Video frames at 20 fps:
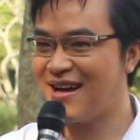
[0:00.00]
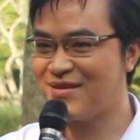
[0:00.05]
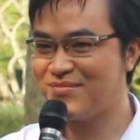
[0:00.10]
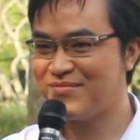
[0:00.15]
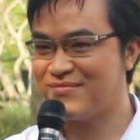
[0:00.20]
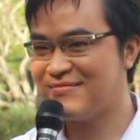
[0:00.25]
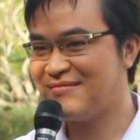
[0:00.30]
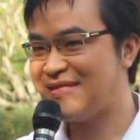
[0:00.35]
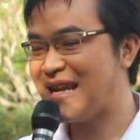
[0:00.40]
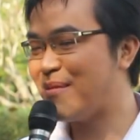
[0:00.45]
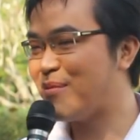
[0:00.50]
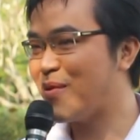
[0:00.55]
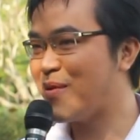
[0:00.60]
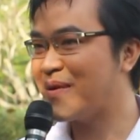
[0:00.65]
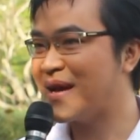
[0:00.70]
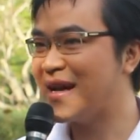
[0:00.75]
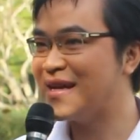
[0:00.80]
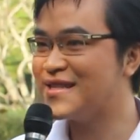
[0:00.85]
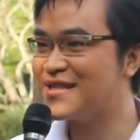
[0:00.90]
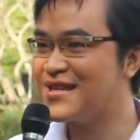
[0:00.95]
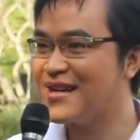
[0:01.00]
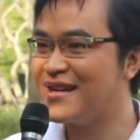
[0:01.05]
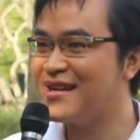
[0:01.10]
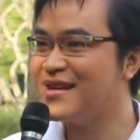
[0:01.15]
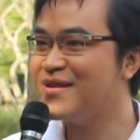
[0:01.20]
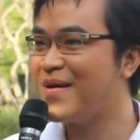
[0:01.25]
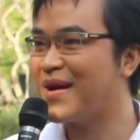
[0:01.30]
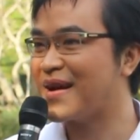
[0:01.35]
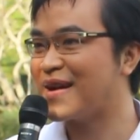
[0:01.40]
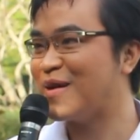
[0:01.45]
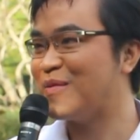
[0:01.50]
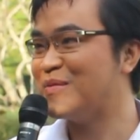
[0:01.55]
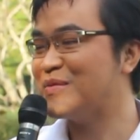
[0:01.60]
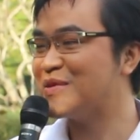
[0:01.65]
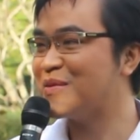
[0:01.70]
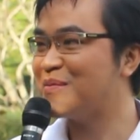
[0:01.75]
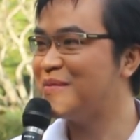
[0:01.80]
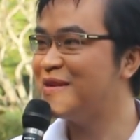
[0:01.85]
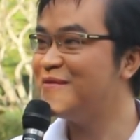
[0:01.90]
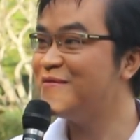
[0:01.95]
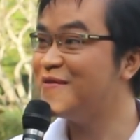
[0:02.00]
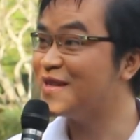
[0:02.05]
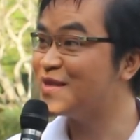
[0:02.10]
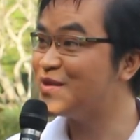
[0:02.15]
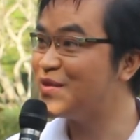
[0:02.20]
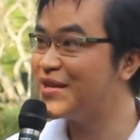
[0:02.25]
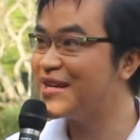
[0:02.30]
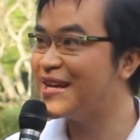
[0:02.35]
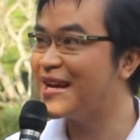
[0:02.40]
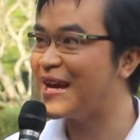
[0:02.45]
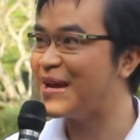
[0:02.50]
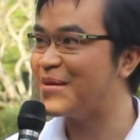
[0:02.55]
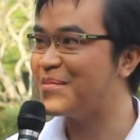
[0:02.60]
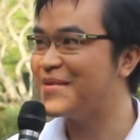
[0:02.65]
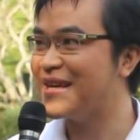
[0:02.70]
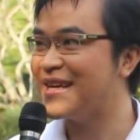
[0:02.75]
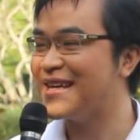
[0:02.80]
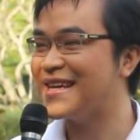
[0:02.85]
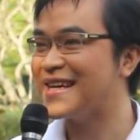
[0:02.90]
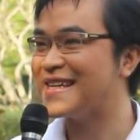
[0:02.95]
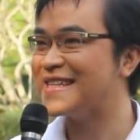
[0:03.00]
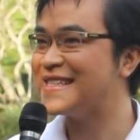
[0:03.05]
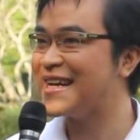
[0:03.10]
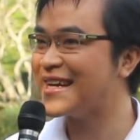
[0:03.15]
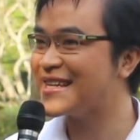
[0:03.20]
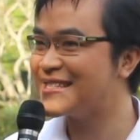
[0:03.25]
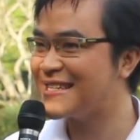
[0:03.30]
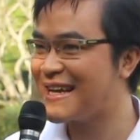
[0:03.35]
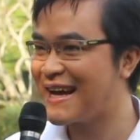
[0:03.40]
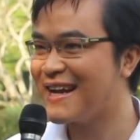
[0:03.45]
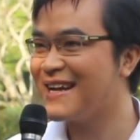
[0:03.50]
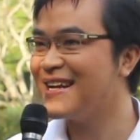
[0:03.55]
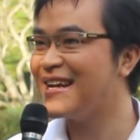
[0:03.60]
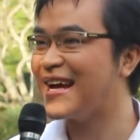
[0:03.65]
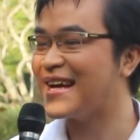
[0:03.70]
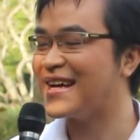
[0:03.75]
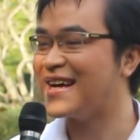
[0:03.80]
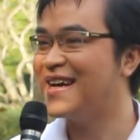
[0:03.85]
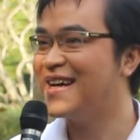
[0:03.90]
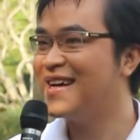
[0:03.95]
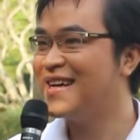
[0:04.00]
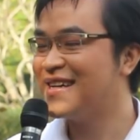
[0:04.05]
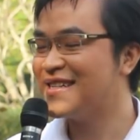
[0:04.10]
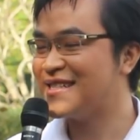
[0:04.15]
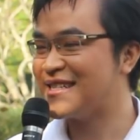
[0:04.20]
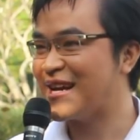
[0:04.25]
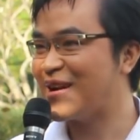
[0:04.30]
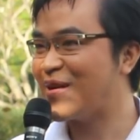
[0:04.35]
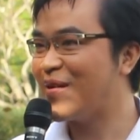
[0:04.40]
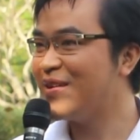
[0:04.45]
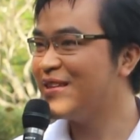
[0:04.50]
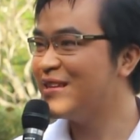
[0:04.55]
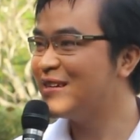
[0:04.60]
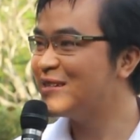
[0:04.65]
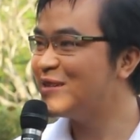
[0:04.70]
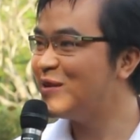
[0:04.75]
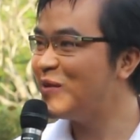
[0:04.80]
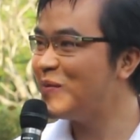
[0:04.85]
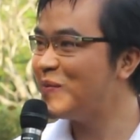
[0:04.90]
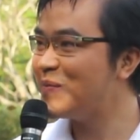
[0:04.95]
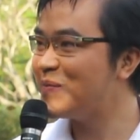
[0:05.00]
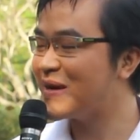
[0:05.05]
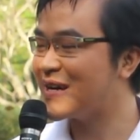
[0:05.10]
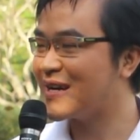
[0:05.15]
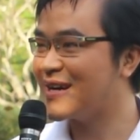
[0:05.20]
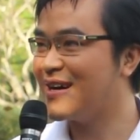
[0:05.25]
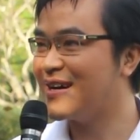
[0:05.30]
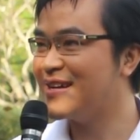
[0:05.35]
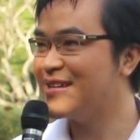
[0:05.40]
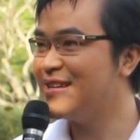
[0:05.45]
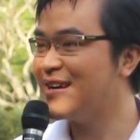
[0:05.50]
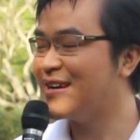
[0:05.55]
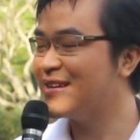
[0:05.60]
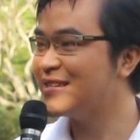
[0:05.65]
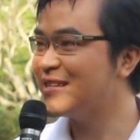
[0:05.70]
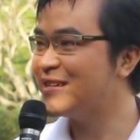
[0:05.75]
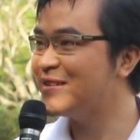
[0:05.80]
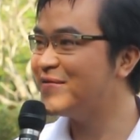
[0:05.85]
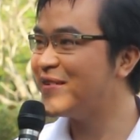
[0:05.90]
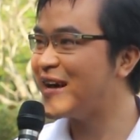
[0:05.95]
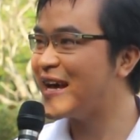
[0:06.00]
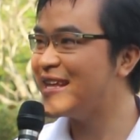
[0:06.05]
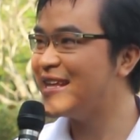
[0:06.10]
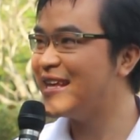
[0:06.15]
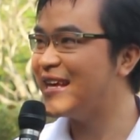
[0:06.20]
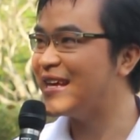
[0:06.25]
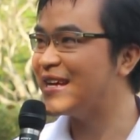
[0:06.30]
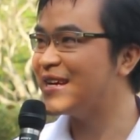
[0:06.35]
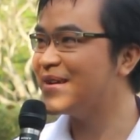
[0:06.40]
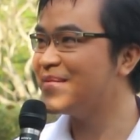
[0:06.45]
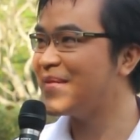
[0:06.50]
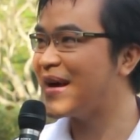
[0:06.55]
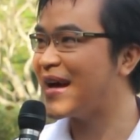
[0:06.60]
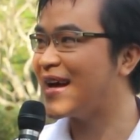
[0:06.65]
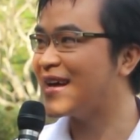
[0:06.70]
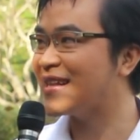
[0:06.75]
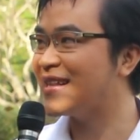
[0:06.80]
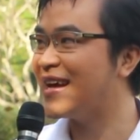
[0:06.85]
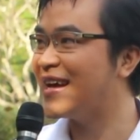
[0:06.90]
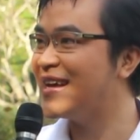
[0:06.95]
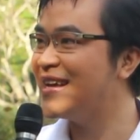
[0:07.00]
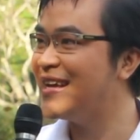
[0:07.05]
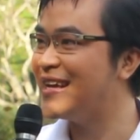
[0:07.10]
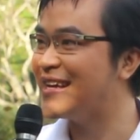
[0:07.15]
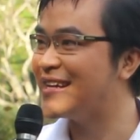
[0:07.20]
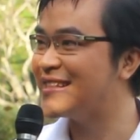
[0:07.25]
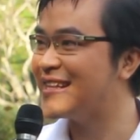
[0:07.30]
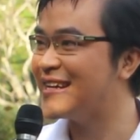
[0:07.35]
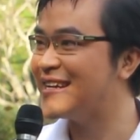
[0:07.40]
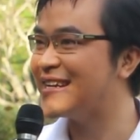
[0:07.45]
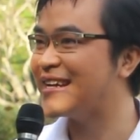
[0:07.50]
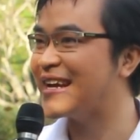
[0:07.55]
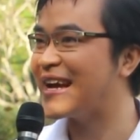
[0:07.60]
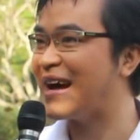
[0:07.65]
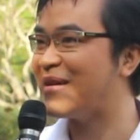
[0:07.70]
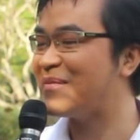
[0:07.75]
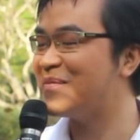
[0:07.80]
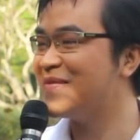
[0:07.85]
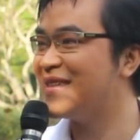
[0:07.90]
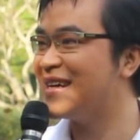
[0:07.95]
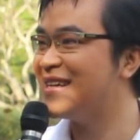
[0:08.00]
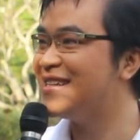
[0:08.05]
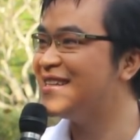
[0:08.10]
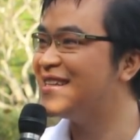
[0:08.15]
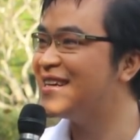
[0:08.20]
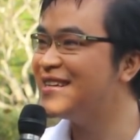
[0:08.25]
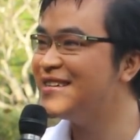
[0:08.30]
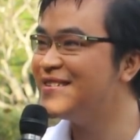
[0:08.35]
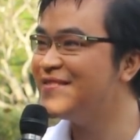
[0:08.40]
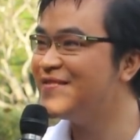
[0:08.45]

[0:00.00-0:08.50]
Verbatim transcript: à, là một nghệ sĩ hoạt động trong lĩnh vực chuyên nghiệp thì chắc chắn là sẽ có những lúc mà khởi nhận những vai diễn mà thể hiện tình cảm tình